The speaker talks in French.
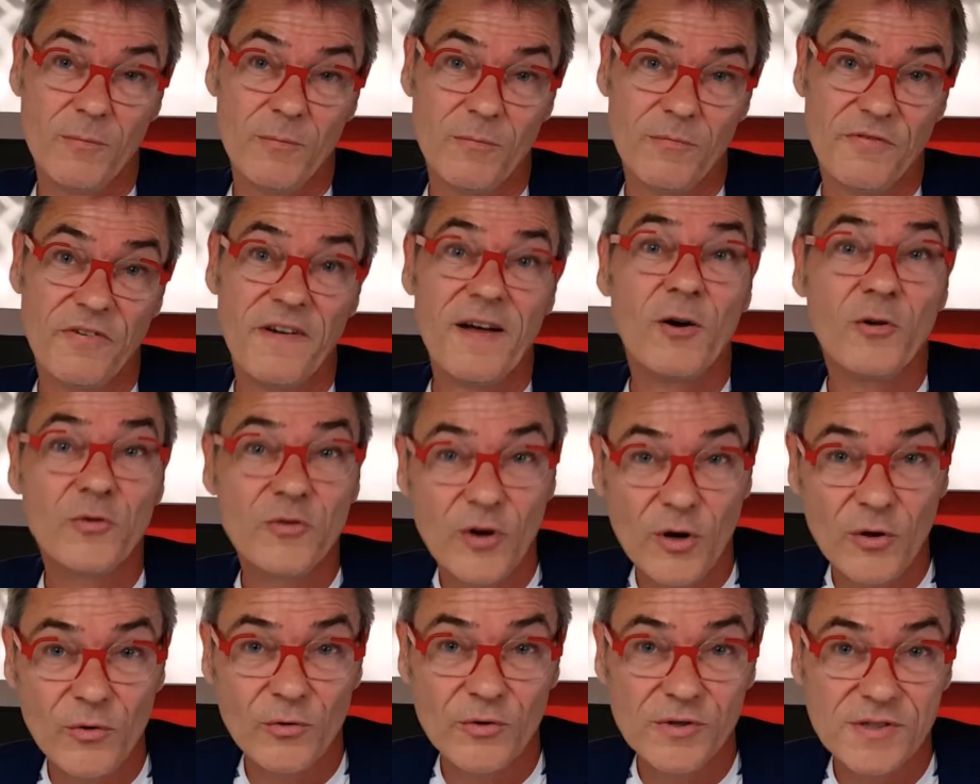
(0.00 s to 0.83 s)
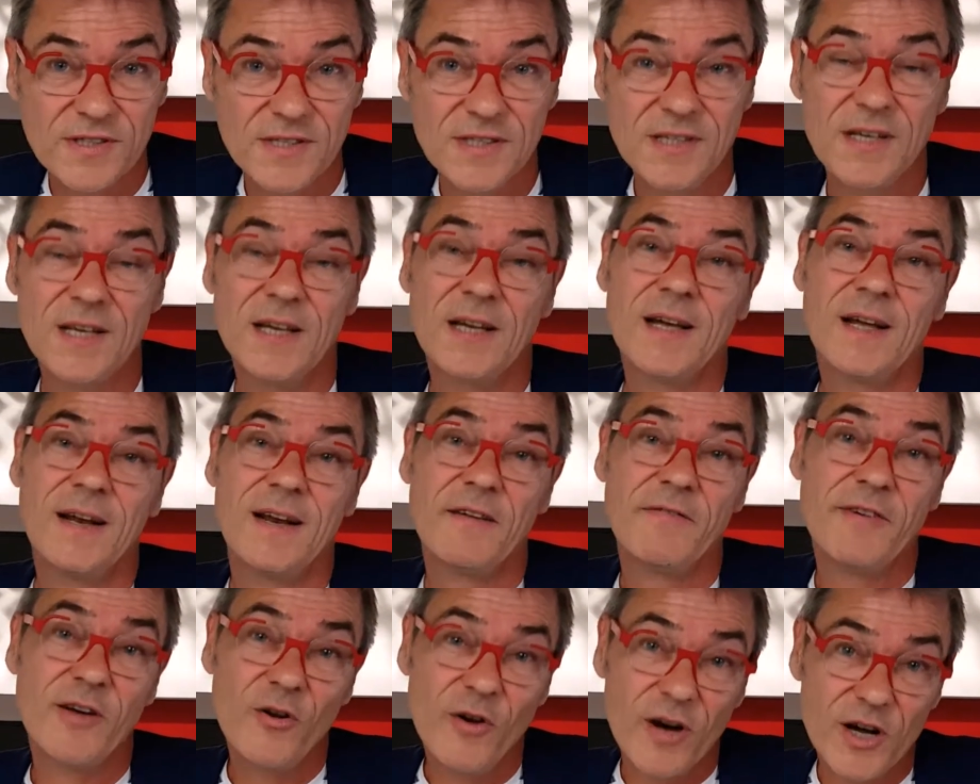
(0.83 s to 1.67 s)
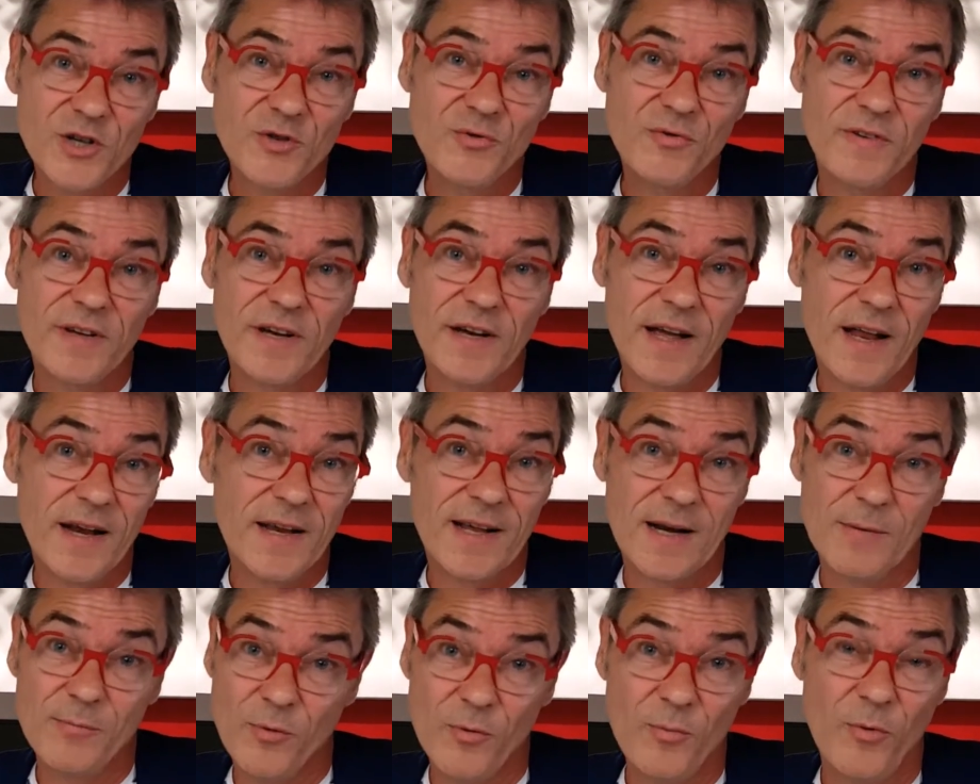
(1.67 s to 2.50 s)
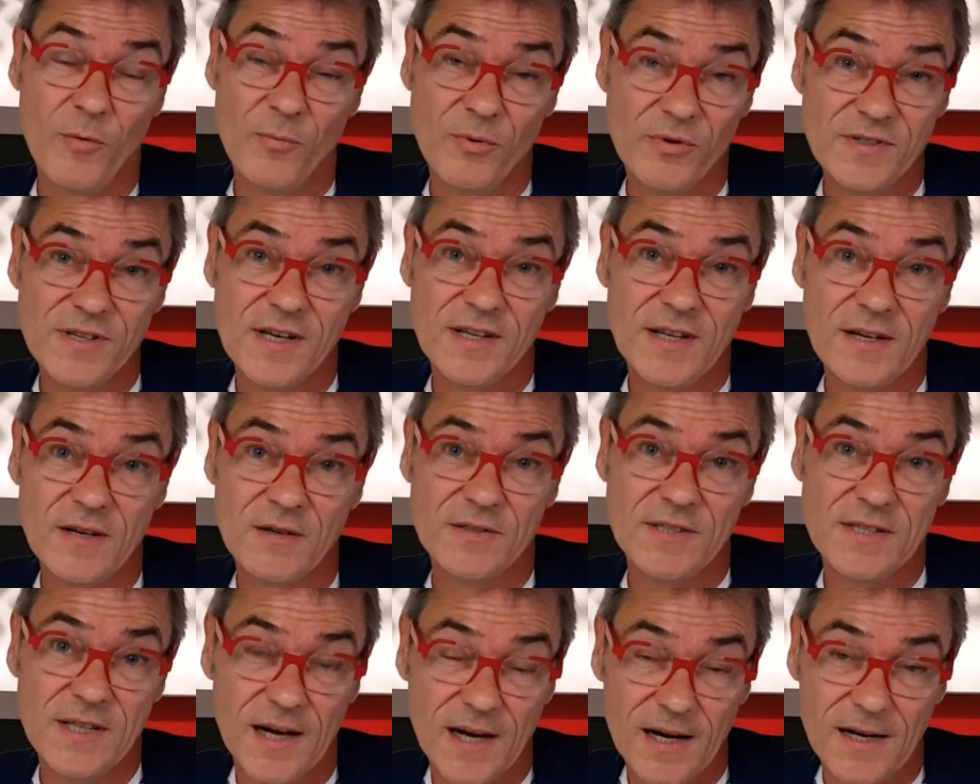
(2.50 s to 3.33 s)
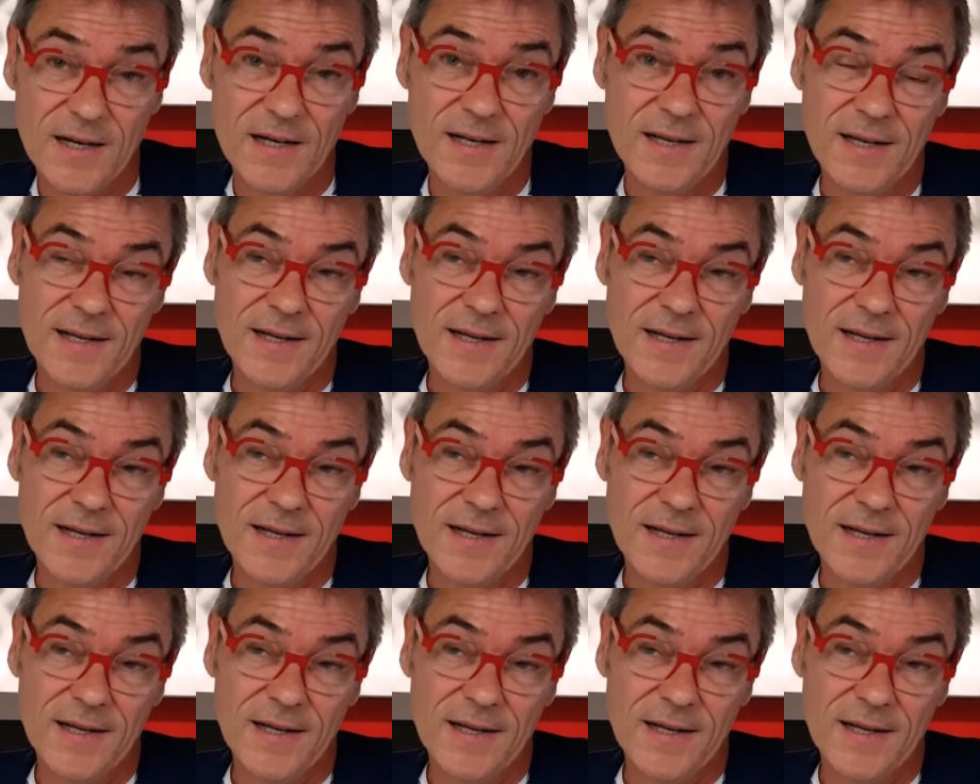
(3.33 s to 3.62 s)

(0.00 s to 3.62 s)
faire entendre aussi la valeur ajoutée réelle qu'elle peut proposer à des candidats